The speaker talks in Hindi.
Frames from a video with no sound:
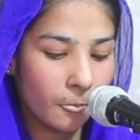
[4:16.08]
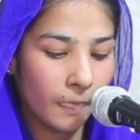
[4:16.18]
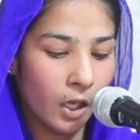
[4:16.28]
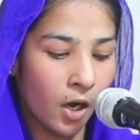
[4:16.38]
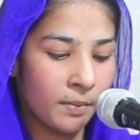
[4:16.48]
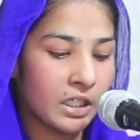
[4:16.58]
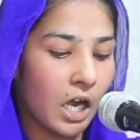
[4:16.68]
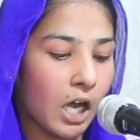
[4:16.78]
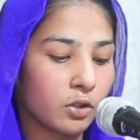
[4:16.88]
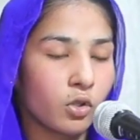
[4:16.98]
हमें
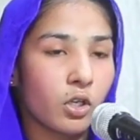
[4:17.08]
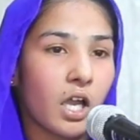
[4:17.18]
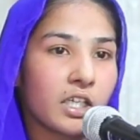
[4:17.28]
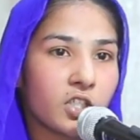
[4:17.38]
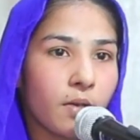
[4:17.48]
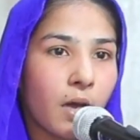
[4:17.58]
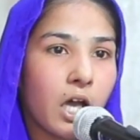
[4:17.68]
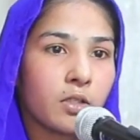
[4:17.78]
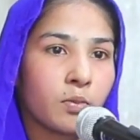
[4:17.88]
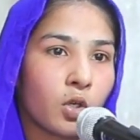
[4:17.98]
याद होगा कि जब
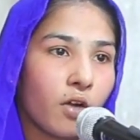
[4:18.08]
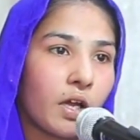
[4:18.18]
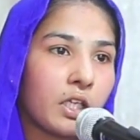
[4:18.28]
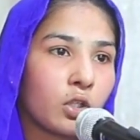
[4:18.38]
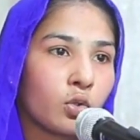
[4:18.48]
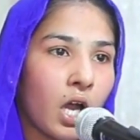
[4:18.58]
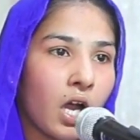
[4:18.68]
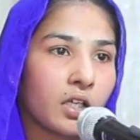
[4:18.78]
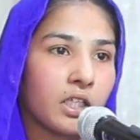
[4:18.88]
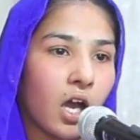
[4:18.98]
आदम और हवा ने गुनाह
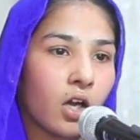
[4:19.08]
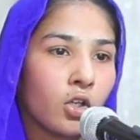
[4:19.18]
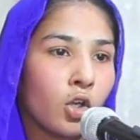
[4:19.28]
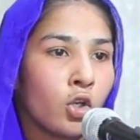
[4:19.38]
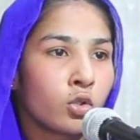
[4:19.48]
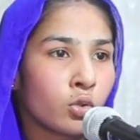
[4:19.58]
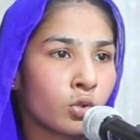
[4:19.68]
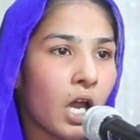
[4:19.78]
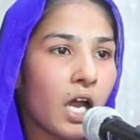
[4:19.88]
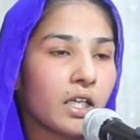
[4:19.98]
किया तो
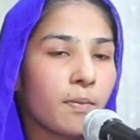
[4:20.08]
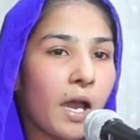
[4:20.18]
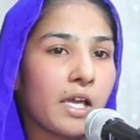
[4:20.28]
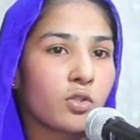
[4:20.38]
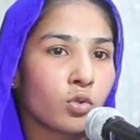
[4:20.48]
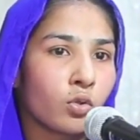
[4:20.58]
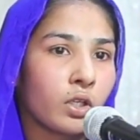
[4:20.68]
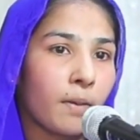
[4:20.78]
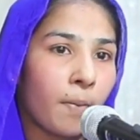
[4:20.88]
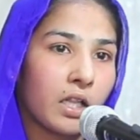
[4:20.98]
गुनाह के बायस उन्होंने
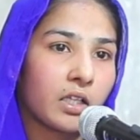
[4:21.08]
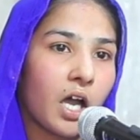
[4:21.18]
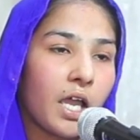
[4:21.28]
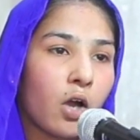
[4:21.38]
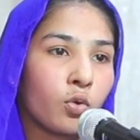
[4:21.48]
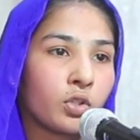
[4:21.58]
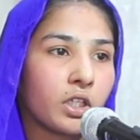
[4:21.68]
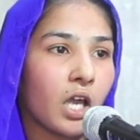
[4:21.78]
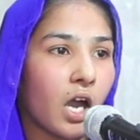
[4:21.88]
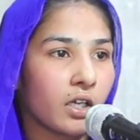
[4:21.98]
फल खाया उनकी
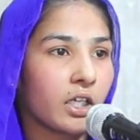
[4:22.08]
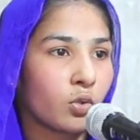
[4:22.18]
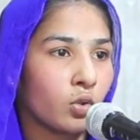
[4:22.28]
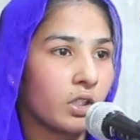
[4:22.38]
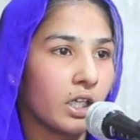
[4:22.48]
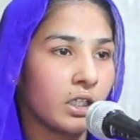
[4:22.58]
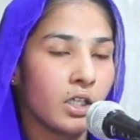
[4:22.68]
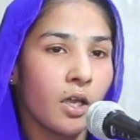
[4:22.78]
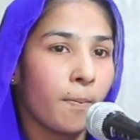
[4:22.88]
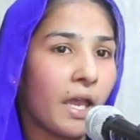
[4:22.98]
आंखें खुल गईं
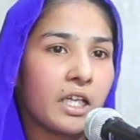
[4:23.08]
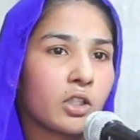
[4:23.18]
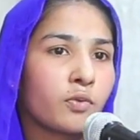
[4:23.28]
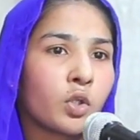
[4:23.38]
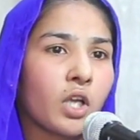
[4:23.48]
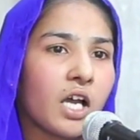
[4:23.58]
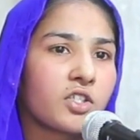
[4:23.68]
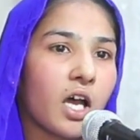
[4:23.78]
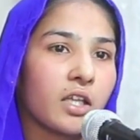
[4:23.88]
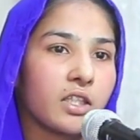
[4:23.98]
पहले तो वो ना
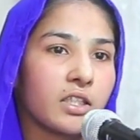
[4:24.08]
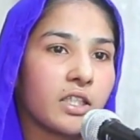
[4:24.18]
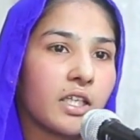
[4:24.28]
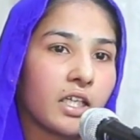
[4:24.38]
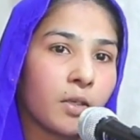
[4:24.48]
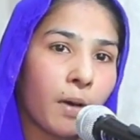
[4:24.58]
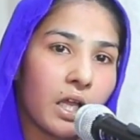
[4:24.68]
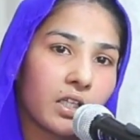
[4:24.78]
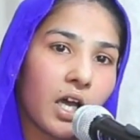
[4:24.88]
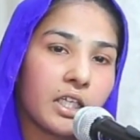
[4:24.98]
जानते थे लेकिन फल
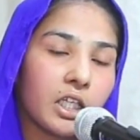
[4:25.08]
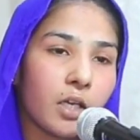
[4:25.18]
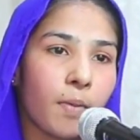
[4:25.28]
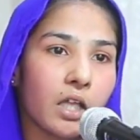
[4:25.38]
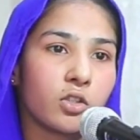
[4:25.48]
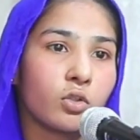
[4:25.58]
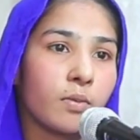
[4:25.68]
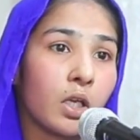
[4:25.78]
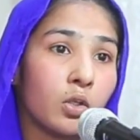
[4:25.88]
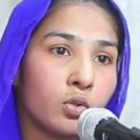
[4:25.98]
खाने के बाद उन्हें
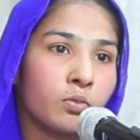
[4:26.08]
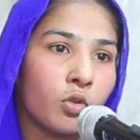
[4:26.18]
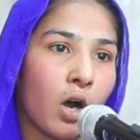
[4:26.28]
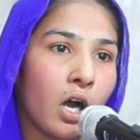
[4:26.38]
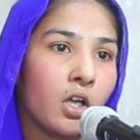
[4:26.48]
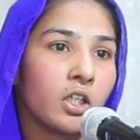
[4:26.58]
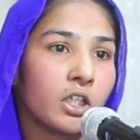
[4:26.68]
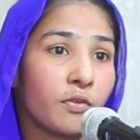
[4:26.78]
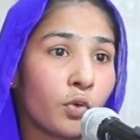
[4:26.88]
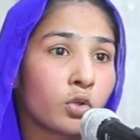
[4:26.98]
मालूम हुआ कि
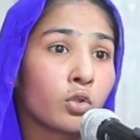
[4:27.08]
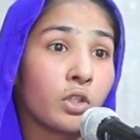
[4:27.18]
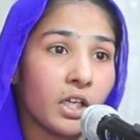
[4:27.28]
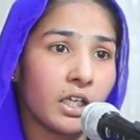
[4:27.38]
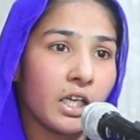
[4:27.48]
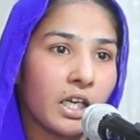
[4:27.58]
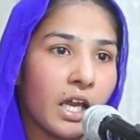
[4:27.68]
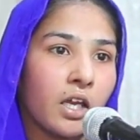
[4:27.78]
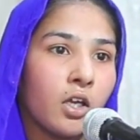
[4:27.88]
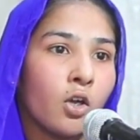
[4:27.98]
वो तो नंगे हैं
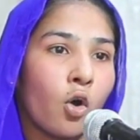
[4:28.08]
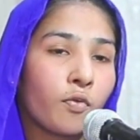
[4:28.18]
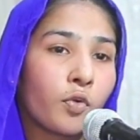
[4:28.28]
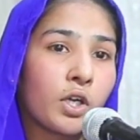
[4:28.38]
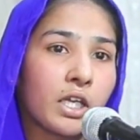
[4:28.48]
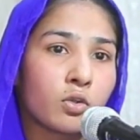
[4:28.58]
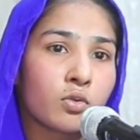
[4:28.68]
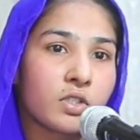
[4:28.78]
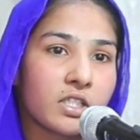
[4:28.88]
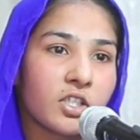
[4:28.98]
और वो एक
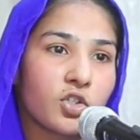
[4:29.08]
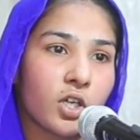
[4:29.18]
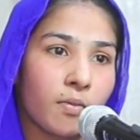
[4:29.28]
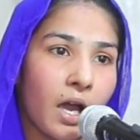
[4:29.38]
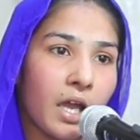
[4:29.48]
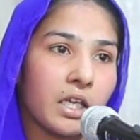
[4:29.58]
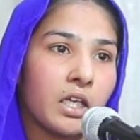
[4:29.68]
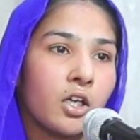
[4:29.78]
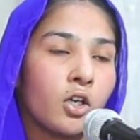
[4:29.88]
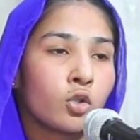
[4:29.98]
दूसरे से शर्माए
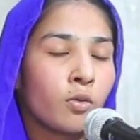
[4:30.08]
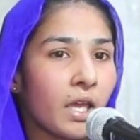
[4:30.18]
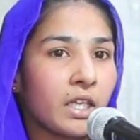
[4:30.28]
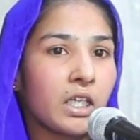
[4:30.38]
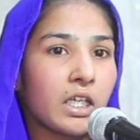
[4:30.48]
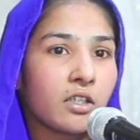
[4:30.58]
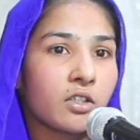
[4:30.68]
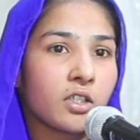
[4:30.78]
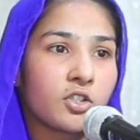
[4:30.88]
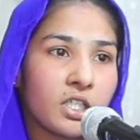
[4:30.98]
तो मैंने एक
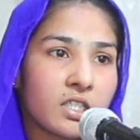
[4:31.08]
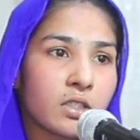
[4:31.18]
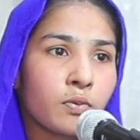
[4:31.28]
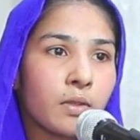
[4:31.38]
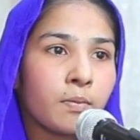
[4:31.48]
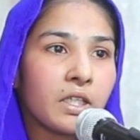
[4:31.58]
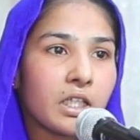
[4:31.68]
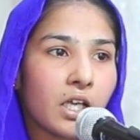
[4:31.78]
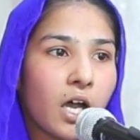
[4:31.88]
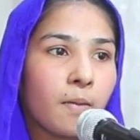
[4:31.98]
जीसस फिल्म में
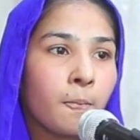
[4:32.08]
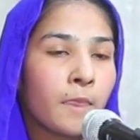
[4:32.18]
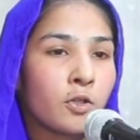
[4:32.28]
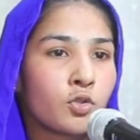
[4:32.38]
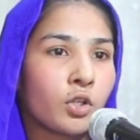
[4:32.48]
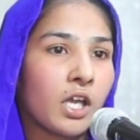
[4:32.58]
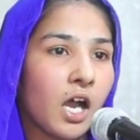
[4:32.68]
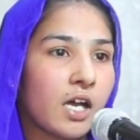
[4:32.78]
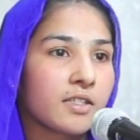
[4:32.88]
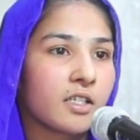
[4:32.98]
देखा जो कि
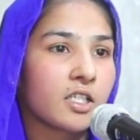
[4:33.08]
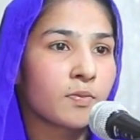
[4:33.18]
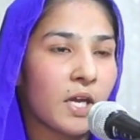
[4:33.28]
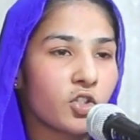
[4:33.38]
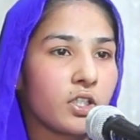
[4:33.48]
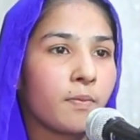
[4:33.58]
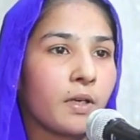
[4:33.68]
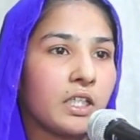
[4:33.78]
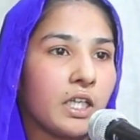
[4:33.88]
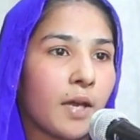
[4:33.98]
खासकर स्पेशली
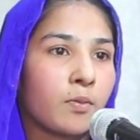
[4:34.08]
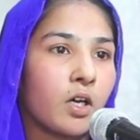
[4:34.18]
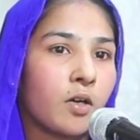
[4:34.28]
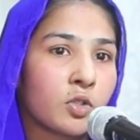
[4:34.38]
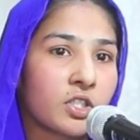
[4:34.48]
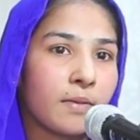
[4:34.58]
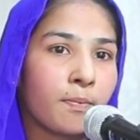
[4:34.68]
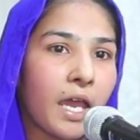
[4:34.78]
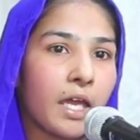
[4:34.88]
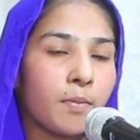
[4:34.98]
बनी है मुस्लिम
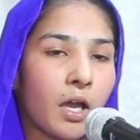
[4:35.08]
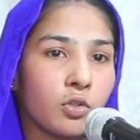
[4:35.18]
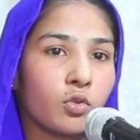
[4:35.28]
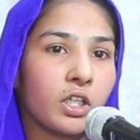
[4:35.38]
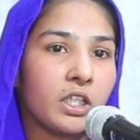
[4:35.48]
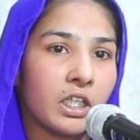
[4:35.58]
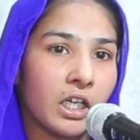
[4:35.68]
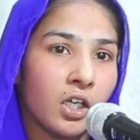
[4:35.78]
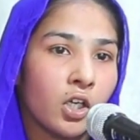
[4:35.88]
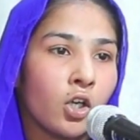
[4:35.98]
बहन भाइयों के लिए
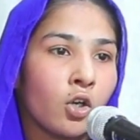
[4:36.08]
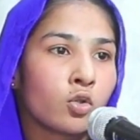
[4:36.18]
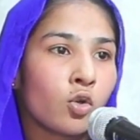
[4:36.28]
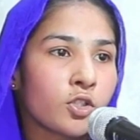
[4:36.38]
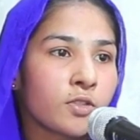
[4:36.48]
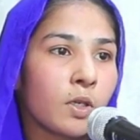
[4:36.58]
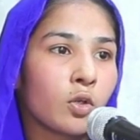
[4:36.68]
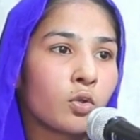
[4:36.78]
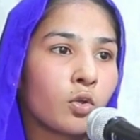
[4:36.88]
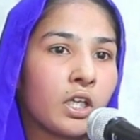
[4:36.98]
तो उसमें
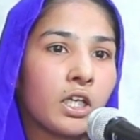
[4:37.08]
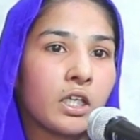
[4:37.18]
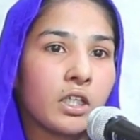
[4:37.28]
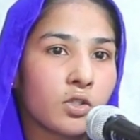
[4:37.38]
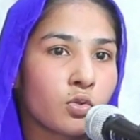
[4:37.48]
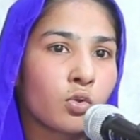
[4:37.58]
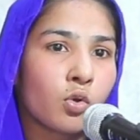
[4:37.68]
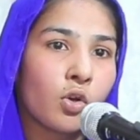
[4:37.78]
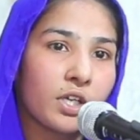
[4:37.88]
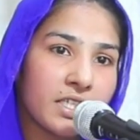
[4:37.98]
उन्होंने यसु
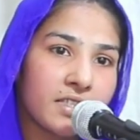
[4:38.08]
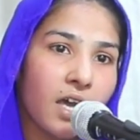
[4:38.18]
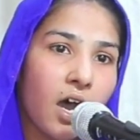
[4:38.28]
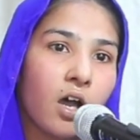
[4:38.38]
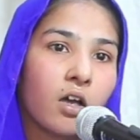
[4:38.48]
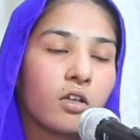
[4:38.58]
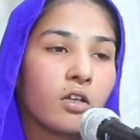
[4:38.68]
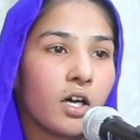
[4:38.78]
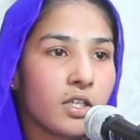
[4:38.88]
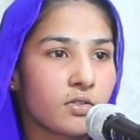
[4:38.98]
को ईसा
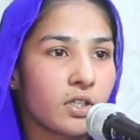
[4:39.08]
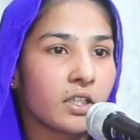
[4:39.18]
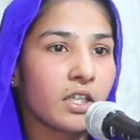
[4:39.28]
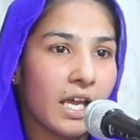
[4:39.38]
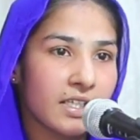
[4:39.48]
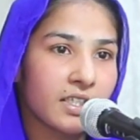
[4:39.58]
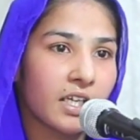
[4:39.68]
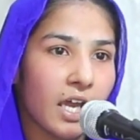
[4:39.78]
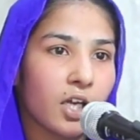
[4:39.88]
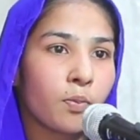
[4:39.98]
हजरत ऐसे
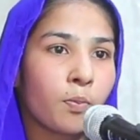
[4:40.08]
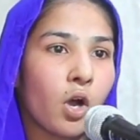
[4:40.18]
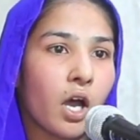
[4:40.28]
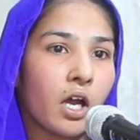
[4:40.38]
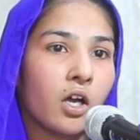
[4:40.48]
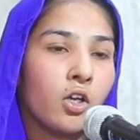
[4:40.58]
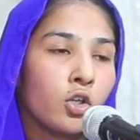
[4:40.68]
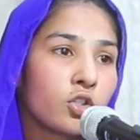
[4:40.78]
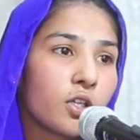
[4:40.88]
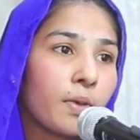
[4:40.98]
कहकर पुकारा
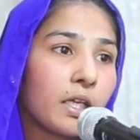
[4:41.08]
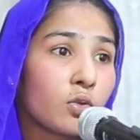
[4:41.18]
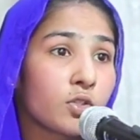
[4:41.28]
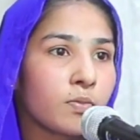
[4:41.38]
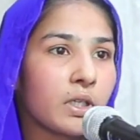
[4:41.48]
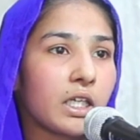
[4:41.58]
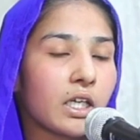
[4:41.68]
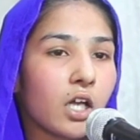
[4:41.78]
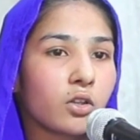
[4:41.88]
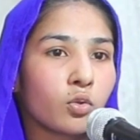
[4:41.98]
तो जब मैंने उसमें
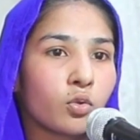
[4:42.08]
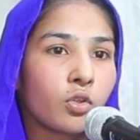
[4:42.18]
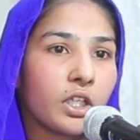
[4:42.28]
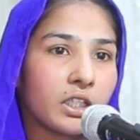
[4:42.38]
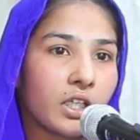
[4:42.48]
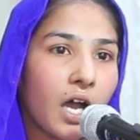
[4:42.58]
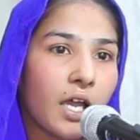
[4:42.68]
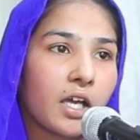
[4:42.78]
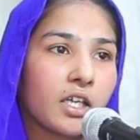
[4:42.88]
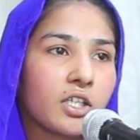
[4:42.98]
देखा तो उन्होंने
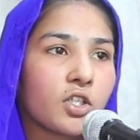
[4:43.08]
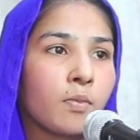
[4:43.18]
दिखाया कि जब